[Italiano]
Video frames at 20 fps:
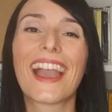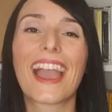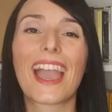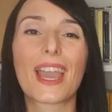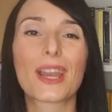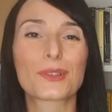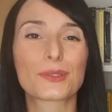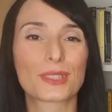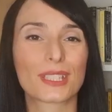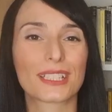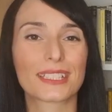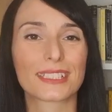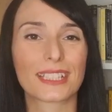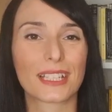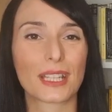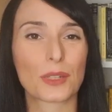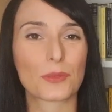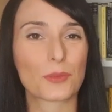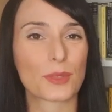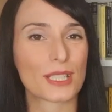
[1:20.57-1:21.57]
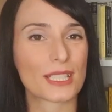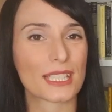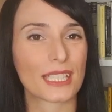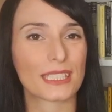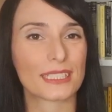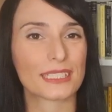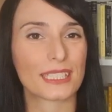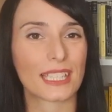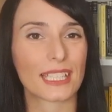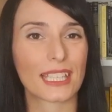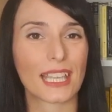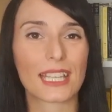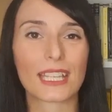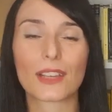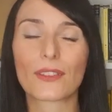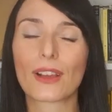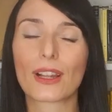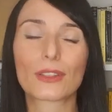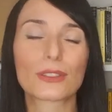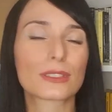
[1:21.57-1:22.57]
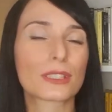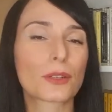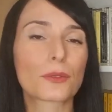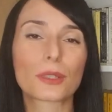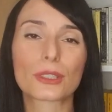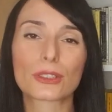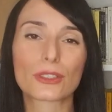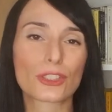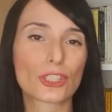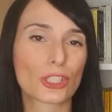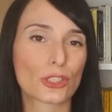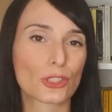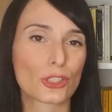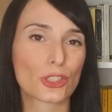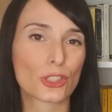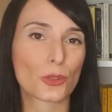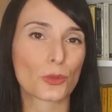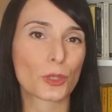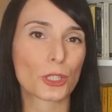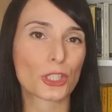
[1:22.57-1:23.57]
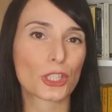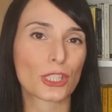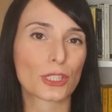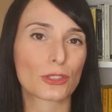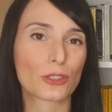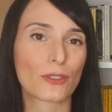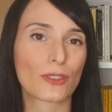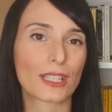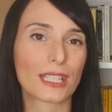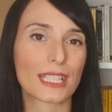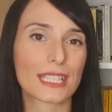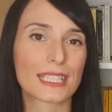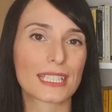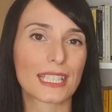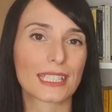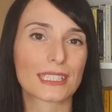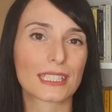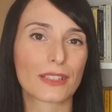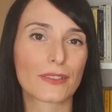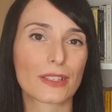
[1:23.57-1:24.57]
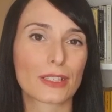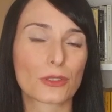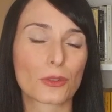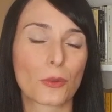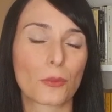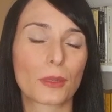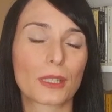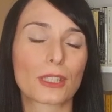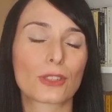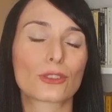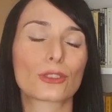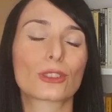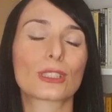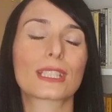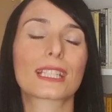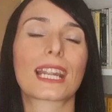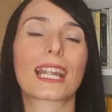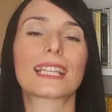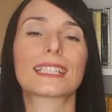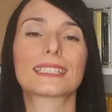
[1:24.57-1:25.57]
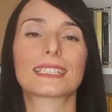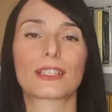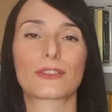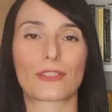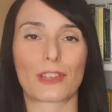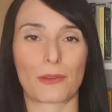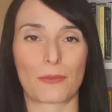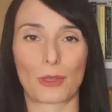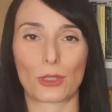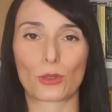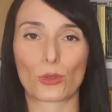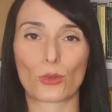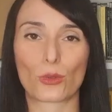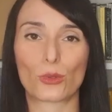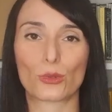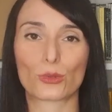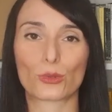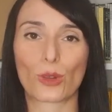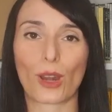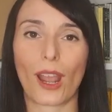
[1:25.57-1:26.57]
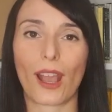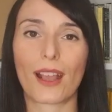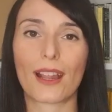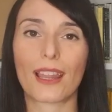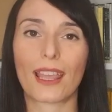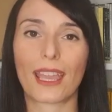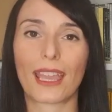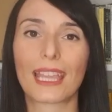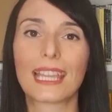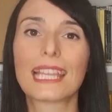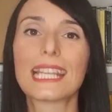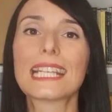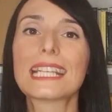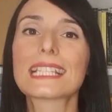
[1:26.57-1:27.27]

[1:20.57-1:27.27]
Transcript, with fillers: È utile tener presente che a cavallo tra 400 e 500 Venezia attraversa un periodo di grande fermento culturale,